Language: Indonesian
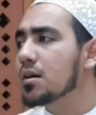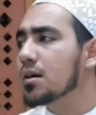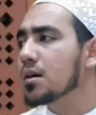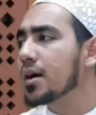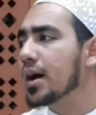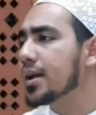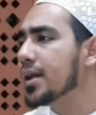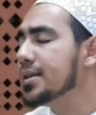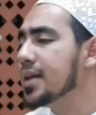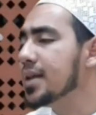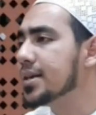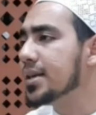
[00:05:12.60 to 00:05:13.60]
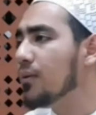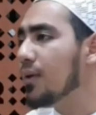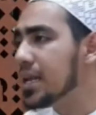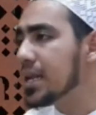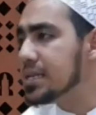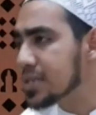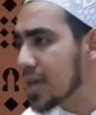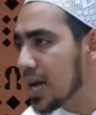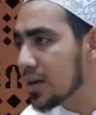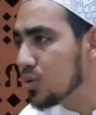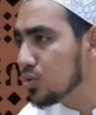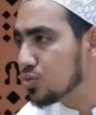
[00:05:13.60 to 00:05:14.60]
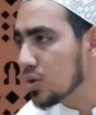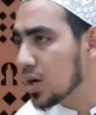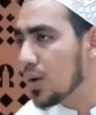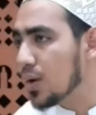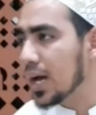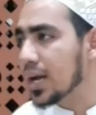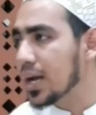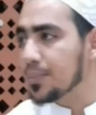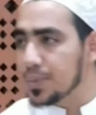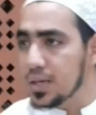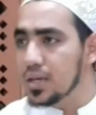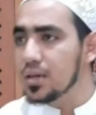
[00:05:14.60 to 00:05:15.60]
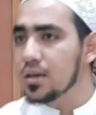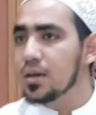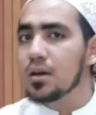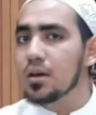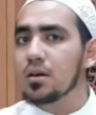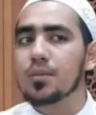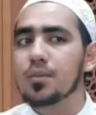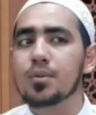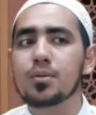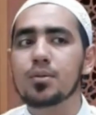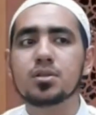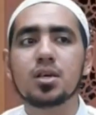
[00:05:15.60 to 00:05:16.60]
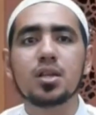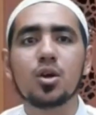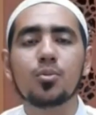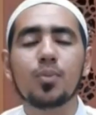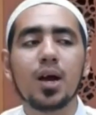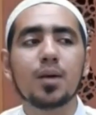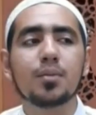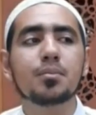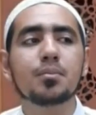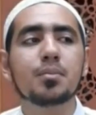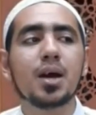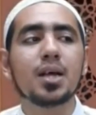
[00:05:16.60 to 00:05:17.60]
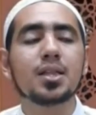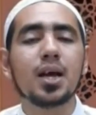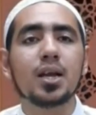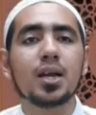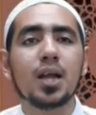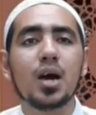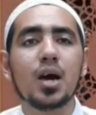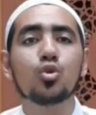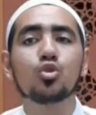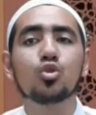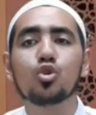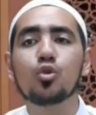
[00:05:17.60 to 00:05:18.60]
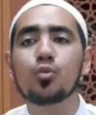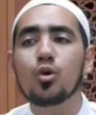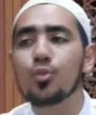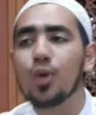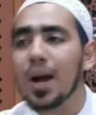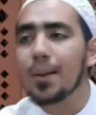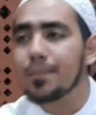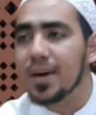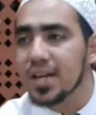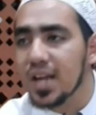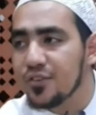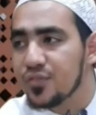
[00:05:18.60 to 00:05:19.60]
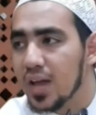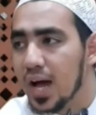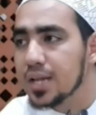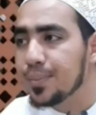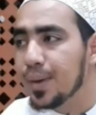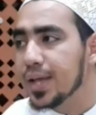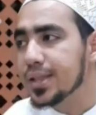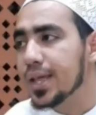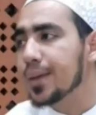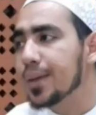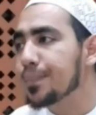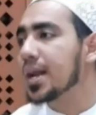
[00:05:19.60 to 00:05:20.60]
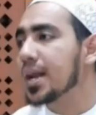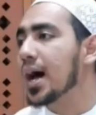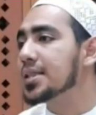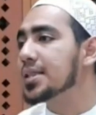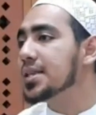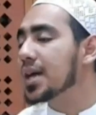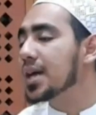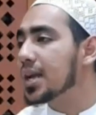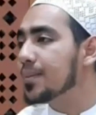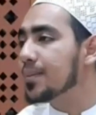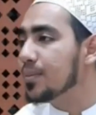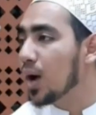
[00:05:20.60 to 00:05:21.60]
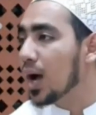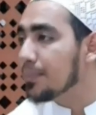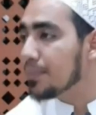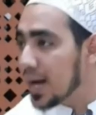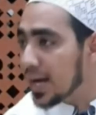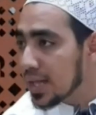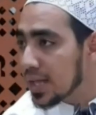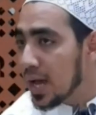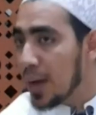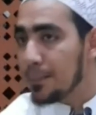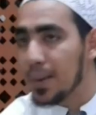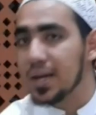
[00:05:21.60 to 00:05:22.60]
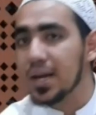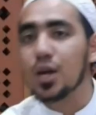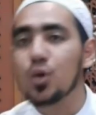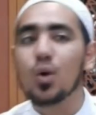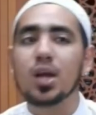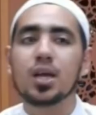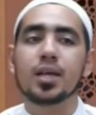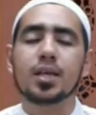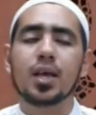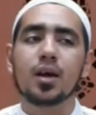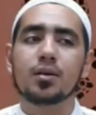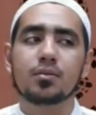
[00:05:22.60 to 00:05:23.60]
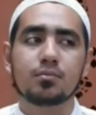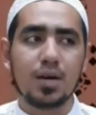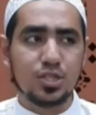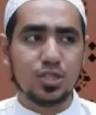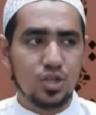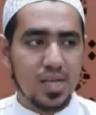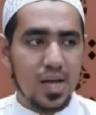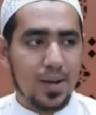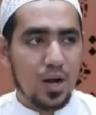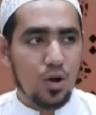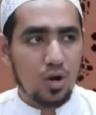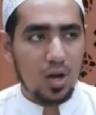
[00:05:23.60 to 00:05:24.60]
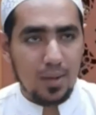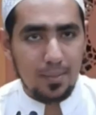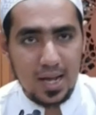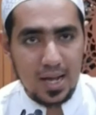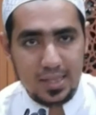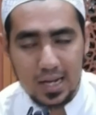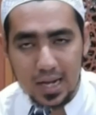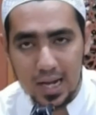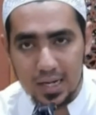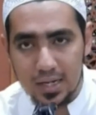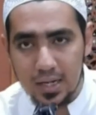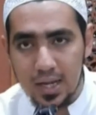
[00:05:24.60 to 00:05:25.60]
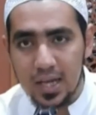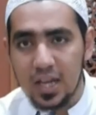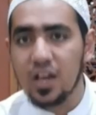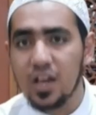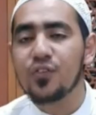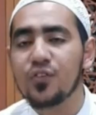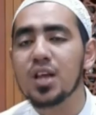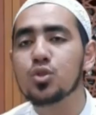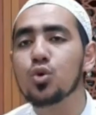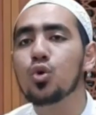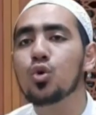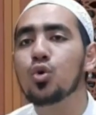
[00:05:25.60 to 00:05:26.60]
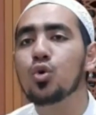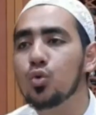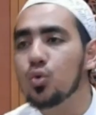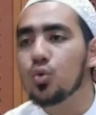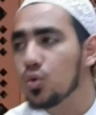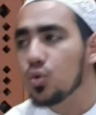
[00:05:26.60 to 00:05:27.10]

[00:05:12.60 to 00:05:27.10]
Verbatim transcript: karena tidak ada warisan untuk keluarga Nabi, Nabi Sayyidina Abu Bakar mengatakan, "Urgubu Muhammadan fi ahli baiti." Perhatikan Nabi Muhammad pada keluarganya. Maksudnya para ulama mengatakan ihfaduhu.